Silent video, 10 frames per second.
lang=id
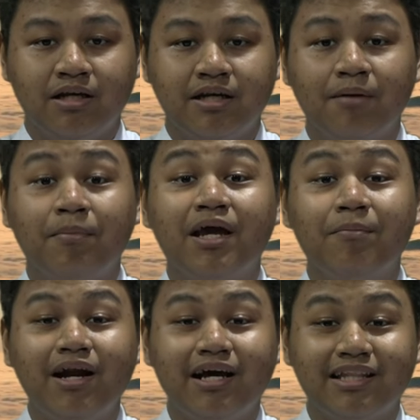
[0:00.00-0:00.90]
Dan
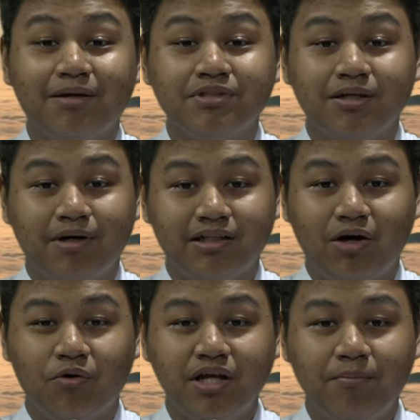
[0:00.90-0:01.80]
bagaimana kita bisa
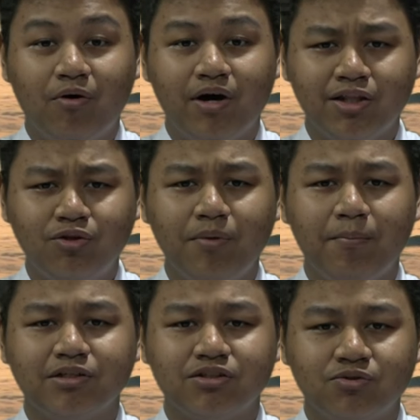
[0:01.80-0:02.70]
mengetahuinya bahwa itu
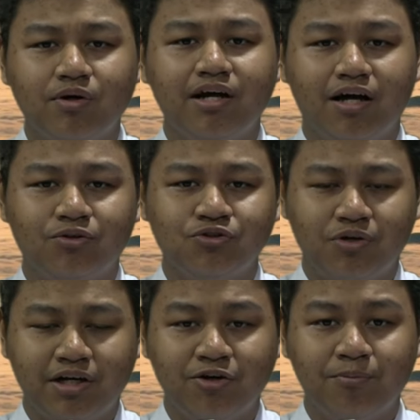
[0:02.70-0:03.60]
memang sesuai dengan
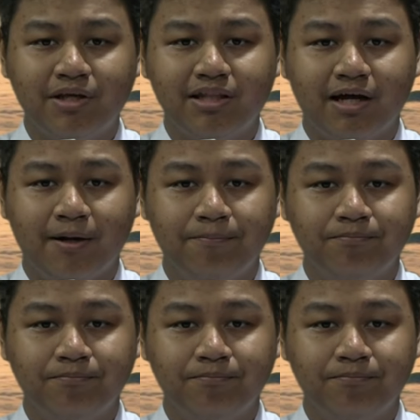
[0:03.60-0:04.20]
tujuan hidup kita?